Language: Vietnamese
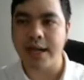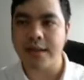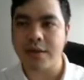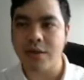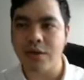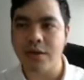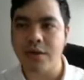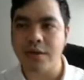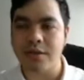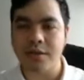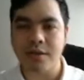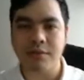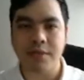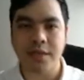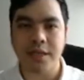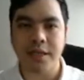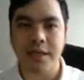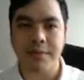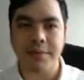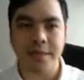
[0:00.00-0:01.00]
là tốt ở trong
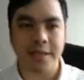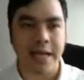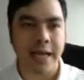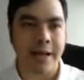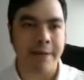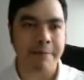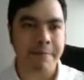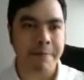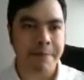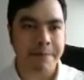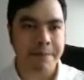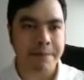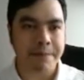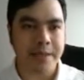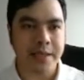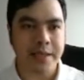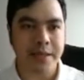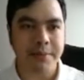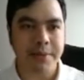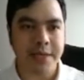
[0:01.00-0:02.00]
thời điểm hiện tại.
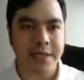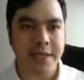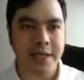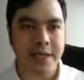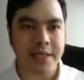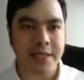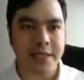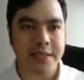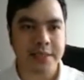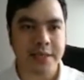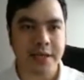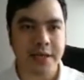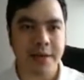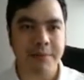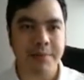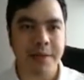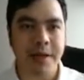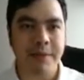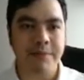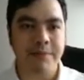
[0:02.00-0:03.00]
Thì bây giờ Thế sẽ
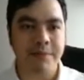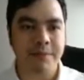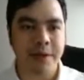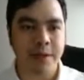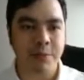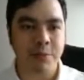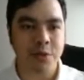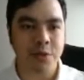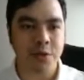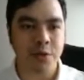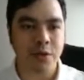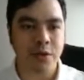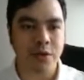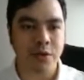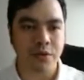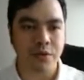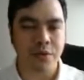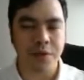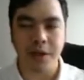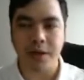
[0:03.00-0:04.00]
cập nhật về một số
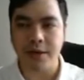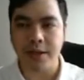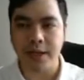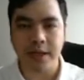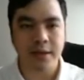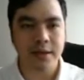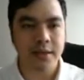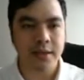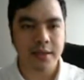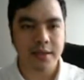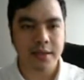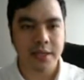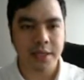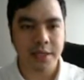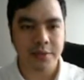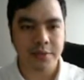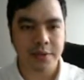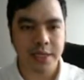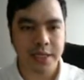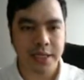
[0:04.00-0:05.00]
cổ phiếu nhé thì
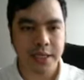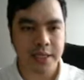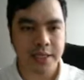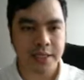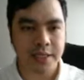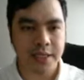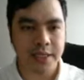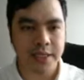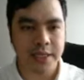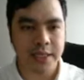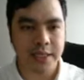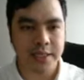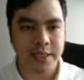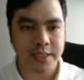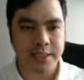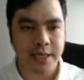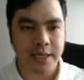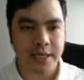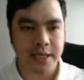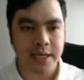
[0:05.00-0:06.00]
đầu tiên ấy thì thế
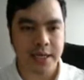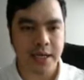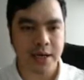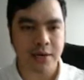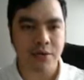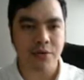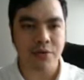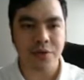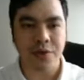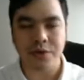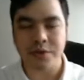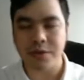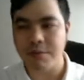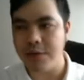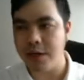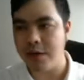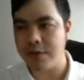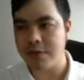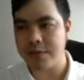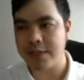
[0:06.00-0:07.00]
thấy rằng là các cổ phiếu
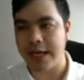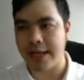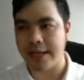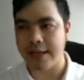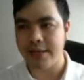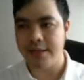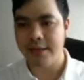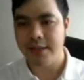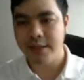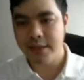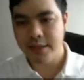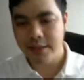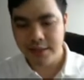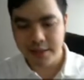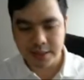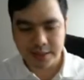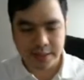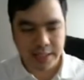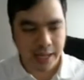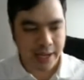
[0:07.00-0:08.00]
dòng bất động sản
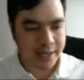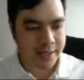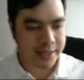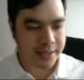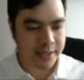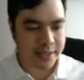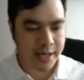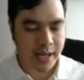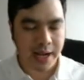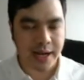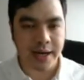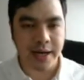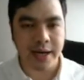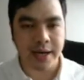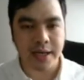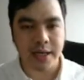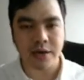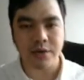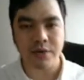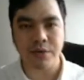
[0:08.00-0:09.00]
hiện tại đang
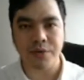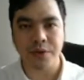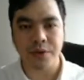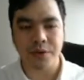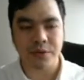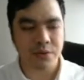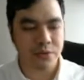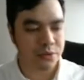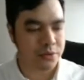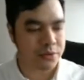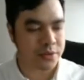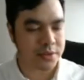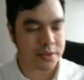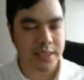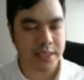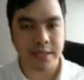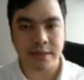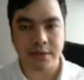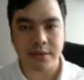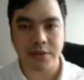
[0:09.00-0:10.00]
là các cổ phiếu thu hút
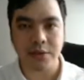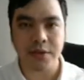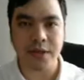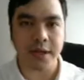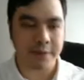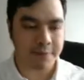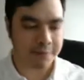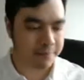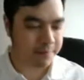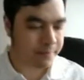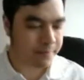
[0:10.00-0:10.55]
tiền tốt nhất